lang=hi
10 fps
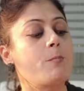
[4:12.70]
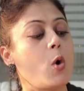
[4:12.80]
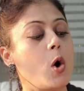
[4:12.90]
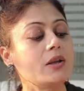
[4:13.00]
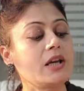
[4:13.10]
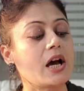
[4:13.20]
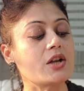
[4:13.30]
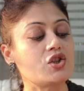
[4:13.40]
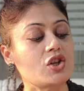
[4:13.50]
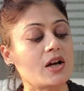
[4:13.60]
बहुत ही
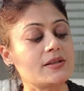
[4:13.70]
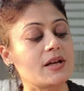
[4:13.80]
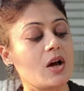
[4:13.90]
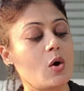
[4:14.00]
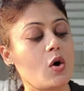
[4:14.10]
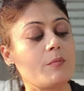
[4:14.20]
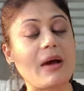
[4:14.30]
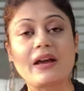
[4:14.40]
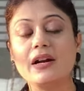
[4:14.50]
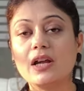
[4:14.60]
अच्छा सा और
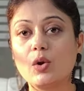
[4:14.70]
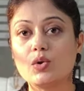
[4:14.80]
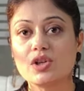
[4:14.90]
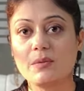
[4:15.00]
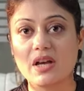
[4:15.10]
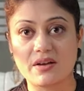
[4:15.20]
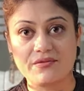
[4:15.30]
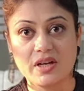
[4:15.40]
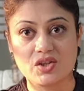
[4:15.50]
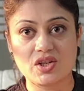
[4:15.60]
मैग्नेटिक क्लोजर भी
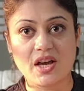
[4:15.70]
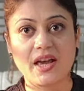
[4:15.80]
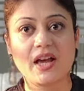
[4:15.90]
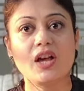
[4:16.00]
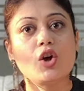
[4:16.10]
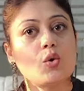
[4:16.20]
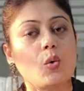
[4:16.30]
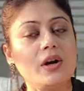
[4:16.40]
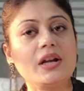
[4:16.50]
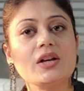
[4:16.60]
काफ़ी अच्छा है
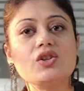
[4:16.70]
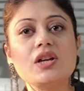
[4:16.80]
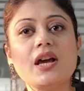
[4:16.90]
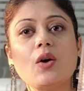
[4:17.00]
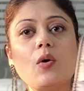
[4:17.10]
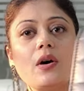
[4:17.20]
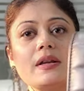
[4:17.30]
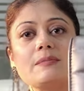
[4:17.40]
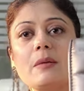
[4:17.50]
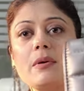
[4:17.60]
क्वालिटी अच्छी है
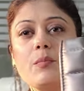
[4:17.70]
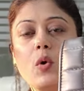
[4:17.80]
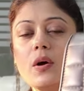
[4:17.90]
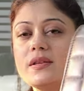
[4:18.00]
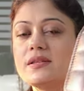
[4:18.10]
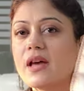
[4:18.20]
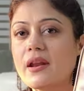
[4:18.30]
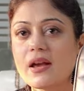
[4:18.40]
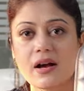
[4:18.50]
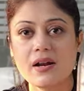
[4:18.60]
और इसमें भी बहुत
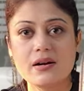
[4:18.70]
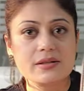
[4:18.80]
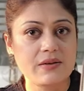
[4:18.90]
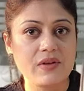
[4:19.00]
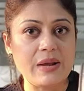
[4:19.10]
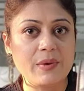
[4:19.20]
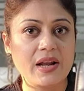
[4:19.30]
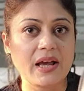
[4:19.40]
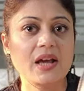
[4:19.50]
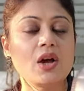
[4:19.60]
सारे कलर्स
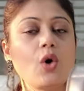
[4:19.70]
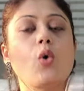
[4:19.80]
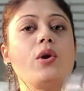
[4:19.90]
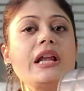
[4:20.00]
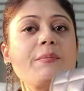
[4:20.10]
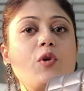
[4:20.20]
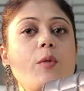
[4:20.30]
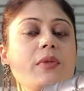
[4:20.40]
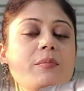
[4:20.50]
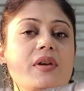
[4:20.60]
अवेलेबल हैं ओनली
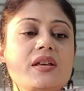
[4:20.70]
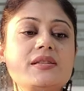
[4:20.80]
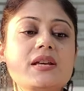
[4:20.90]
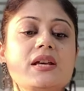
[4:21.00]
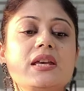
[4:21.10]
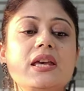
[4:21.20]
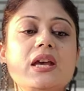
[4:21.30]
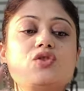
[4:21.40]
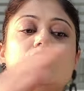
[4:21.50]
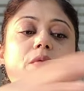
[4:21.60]
प्रॉब्लम इज़ कि
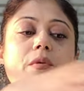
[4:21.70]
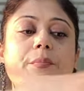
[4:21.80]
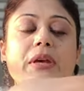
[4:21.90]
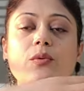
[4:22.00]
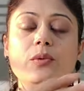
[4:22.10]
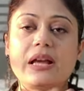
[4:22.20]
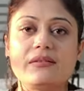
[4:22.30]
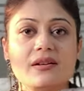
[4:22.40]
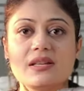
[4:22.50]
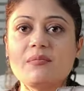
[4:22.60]
ये जो पीयू
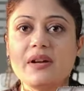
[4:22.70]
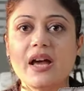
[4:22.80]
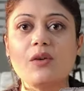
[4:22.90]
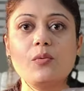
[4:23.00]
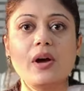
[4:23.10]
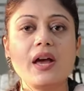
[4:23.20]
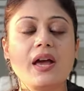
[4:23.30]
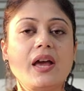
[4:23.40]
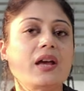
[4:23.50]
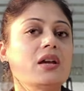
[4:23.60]
लेदर से बना हुआ
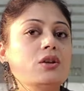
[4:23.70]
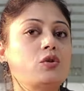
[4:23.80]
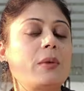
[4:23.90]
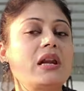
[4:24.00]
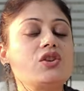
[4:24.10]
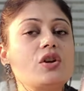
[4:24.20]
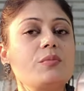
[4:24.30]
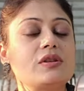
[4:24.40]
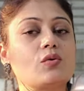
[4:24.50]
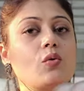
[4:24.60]
है तो मैंने
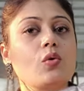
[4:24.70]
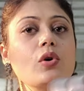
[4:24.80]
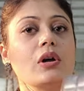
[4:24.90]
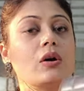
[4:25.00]
जब इसको